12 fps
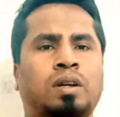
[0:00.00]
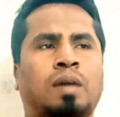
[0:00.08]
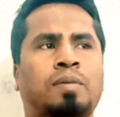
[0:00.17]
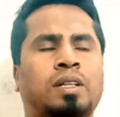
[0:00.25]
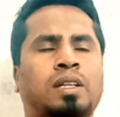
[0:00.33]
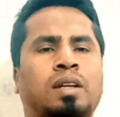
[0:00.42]

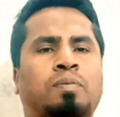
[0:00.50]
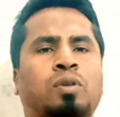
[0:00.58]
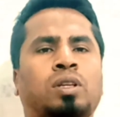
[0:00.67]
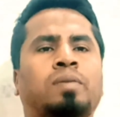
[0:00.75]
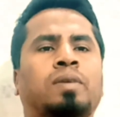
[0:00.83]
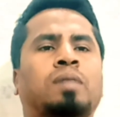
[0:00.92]
আমাদের
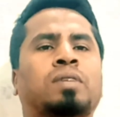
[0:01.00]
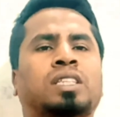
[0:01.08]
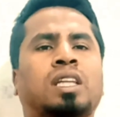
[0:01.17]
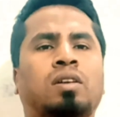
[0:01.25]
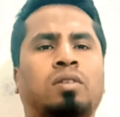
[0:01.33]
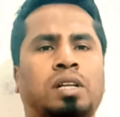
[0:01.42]
প্রতিবাদ
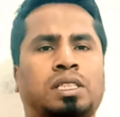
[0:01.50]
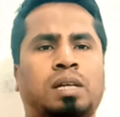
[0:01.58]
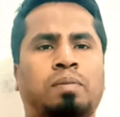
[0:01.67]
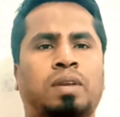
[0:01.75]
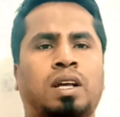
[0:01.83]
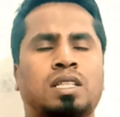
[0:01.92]
মিছিল হয়েছে
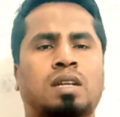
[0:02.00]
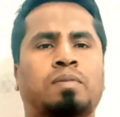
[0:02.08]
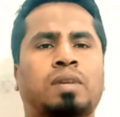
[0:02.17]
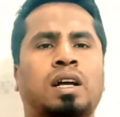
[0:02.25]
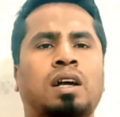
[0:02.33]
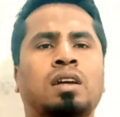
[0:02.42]
প্লাস
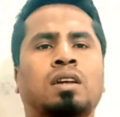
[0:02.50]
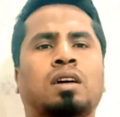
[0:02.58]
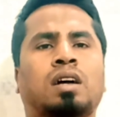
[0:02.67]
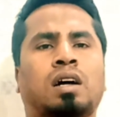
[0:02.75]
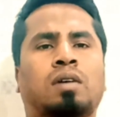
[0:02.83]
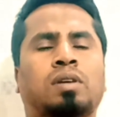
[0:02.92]
আমরা
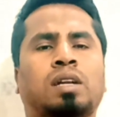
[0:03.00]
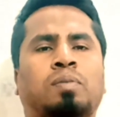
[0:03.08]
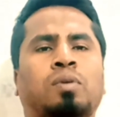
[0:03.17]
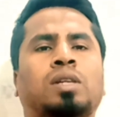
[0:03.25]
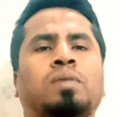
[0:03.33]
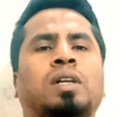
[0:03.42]
অনেক
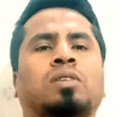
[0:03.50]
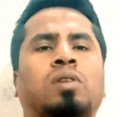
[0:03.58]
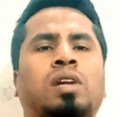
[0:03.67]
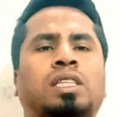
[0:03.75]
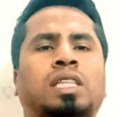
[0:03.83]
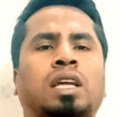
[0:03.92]
প্রতিবাদ
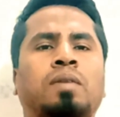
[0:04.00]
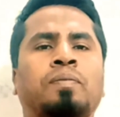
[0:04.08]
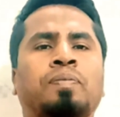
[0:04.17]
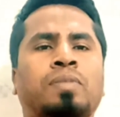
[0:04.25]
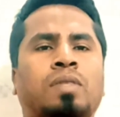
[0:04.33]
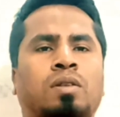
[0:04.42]
করেছি
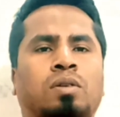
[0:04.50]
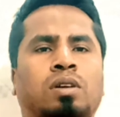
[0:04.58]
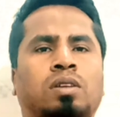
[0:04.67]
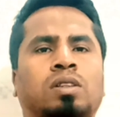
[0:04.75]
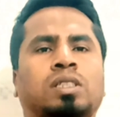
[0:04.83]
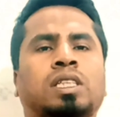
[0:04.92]
তো
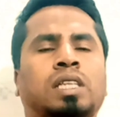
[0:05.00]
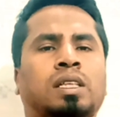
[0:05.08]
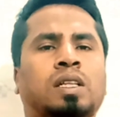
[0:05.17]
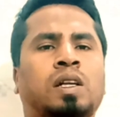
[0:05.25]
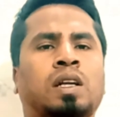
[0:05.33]
কথা হচ্ছে যে